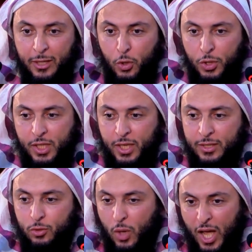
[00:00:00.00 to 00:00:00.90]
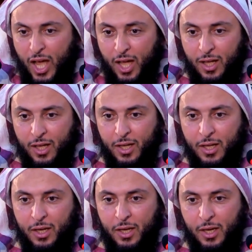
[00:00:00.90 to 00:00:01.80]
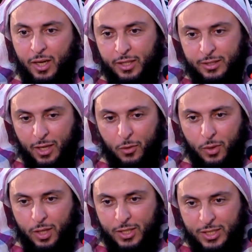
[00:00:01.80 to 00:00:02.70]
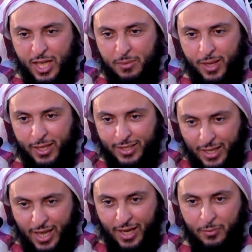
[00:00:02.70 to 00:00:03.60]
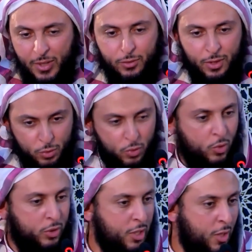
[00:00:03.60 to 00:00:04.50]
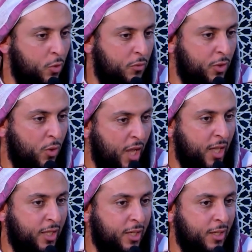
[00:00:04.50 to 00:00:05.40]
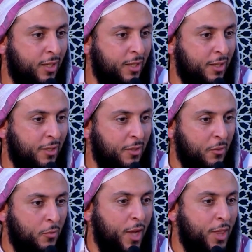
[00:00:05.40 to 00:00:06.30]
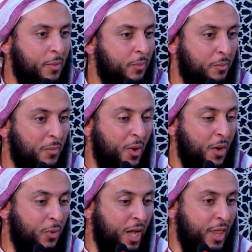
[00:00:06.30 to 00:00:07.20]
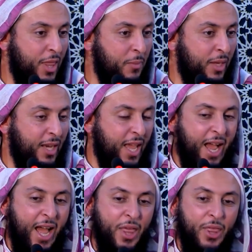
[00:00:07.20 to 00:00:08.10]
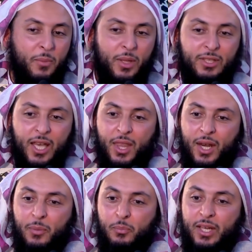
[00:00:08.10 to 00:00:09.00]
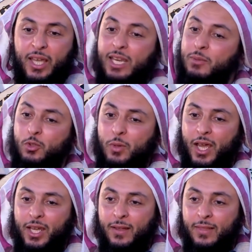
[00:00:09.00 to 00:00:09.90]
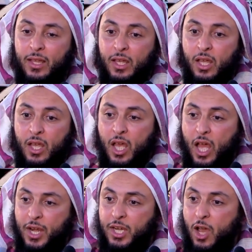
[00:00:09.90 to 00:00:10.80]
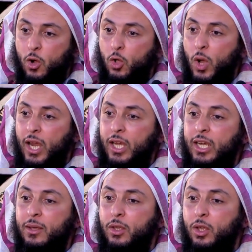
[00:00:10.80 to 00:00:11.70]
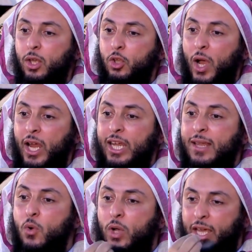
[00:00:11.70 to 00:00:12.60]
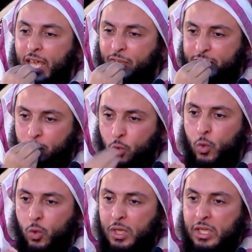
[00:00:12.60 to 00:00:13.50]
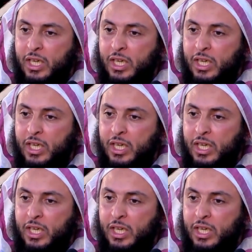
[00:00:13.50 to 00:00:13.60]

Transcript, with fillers: لتحسن الدعاء لتأخذ الإجابة لتنال ما ترجوه تسأله في دعائك وهذا وهذا من عظمة هذا الرب الكريم سبحانه أنه يعلمك كيف تدعو